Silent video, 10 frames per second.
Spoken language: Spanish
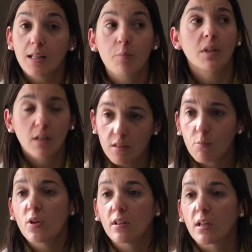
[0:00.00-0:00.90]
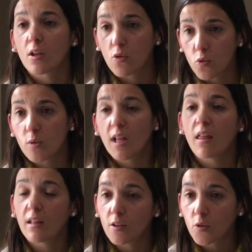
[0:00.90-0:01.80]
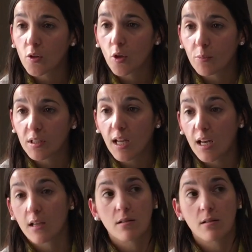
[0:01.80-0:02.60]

también hacemos interconsultas dentro del hospital.